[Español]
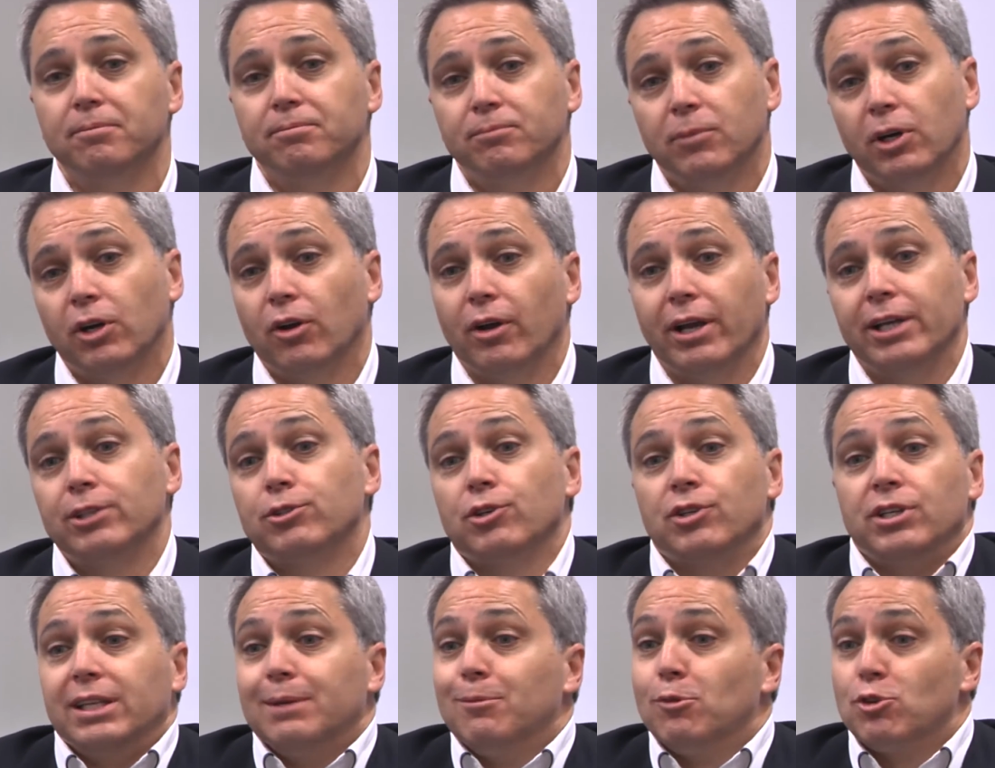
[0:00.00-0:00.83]
Bueno,
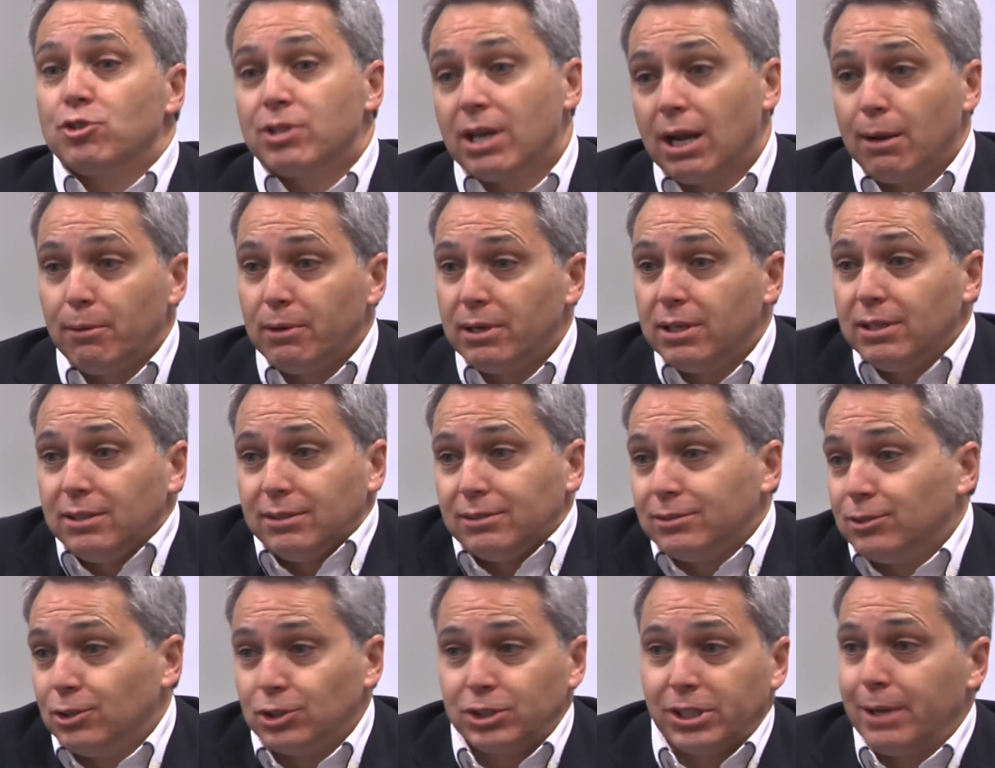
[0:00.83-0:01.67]
esto es indemostrable,
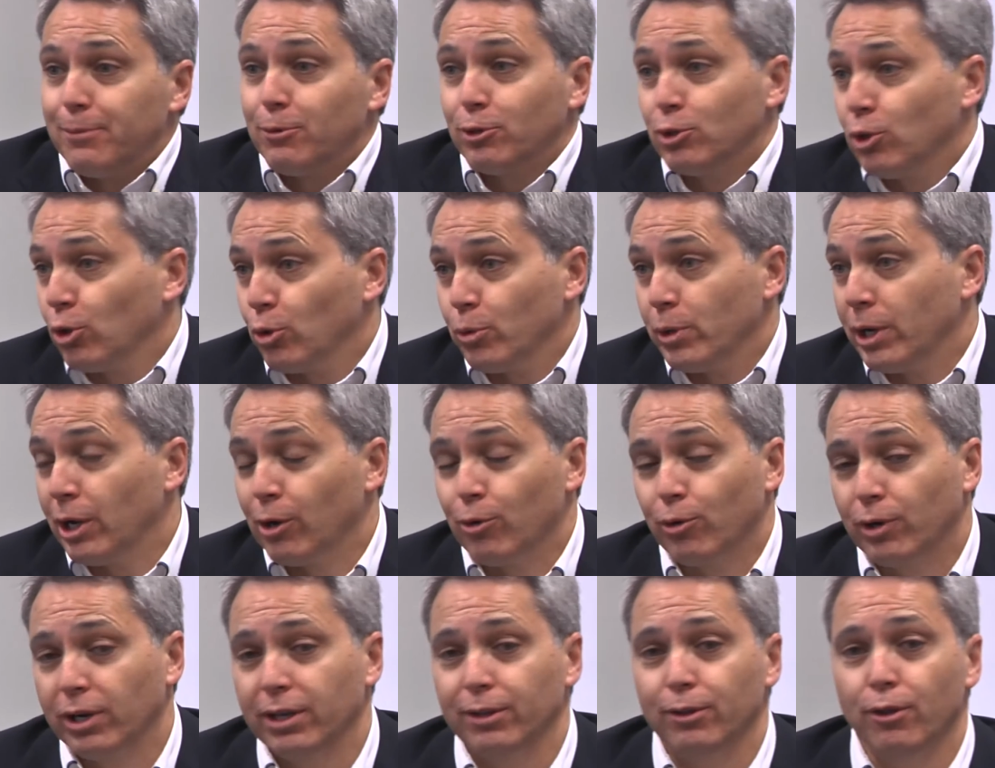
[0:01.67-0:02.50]
no sabemos lo que hubiera
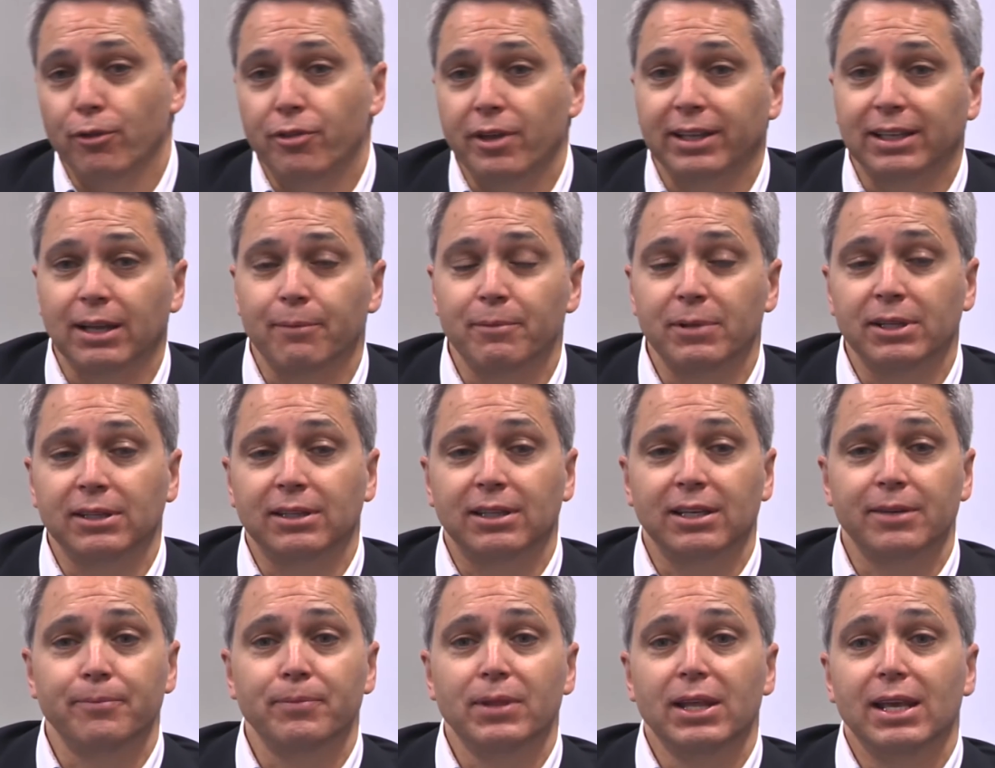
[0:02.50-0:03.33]
ocurrido,
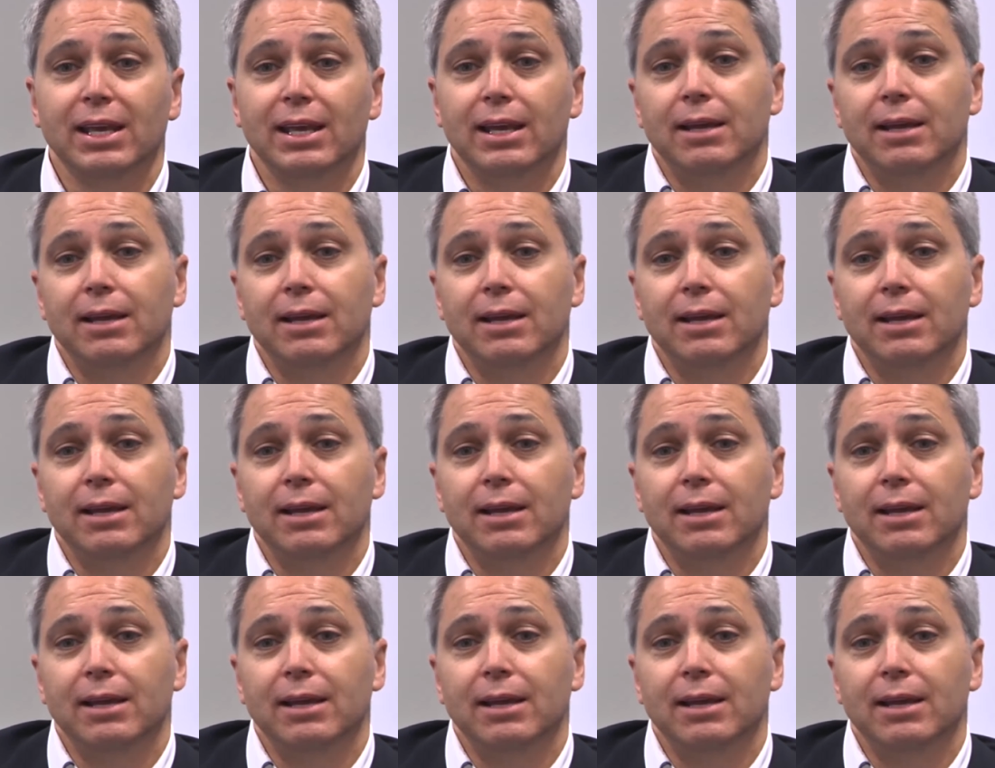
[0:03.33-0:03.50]
ciertamente.